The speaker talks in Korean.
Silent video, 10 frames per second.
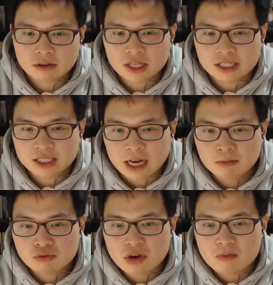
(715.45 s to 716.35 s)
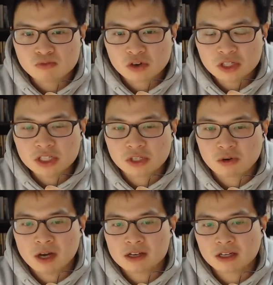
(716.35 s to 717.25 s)
근데 장부가 무엇을
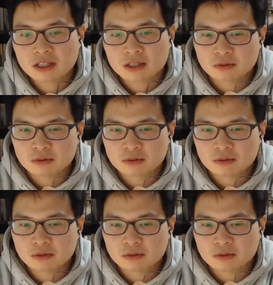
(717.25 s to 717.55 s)
기록하는가에 따라